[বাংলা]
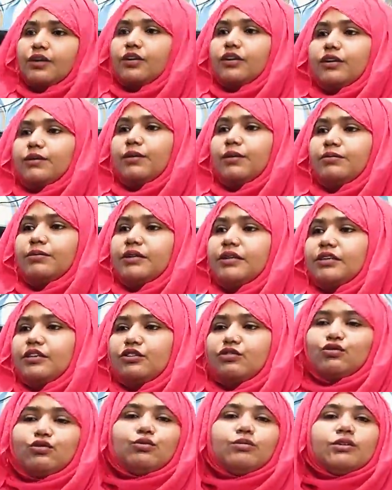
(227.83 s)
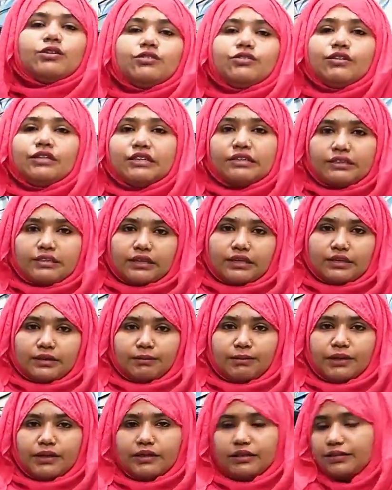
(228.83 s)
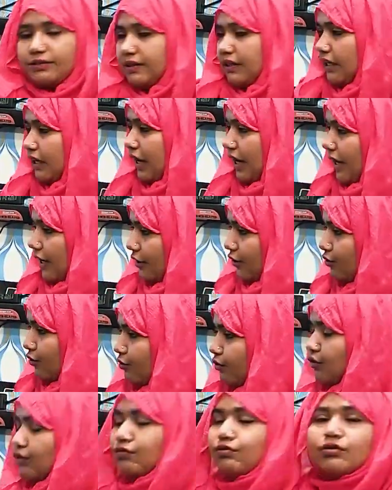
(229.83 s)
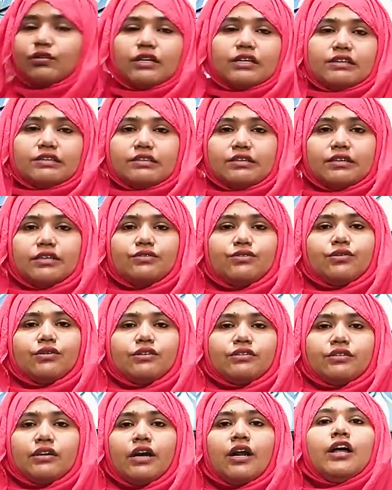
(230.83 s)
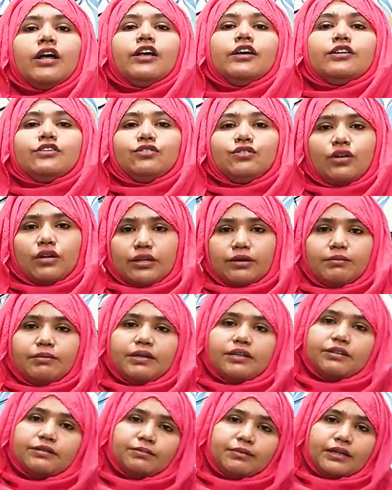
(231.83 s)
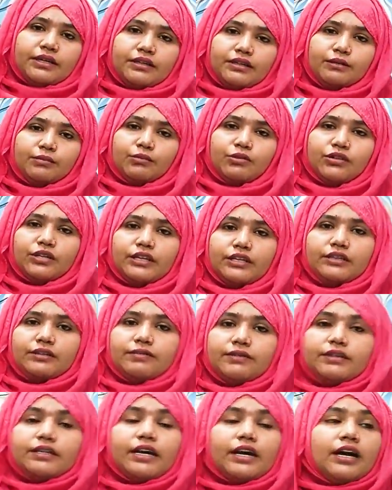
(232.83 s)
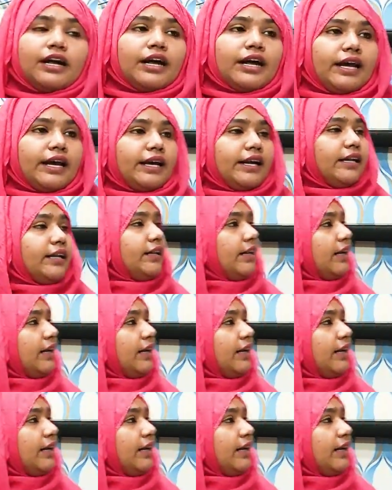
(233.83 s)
হয়তো আপনি নিয়ে শুধুমাত্র ডিশ দেখতে পারেন টিভিটার কালার সুন্দর ফুল এইচডি রেজুলেশন সনি প্লাস ব্র্যান্ডের মধ্যে এই টিভিটা এখানে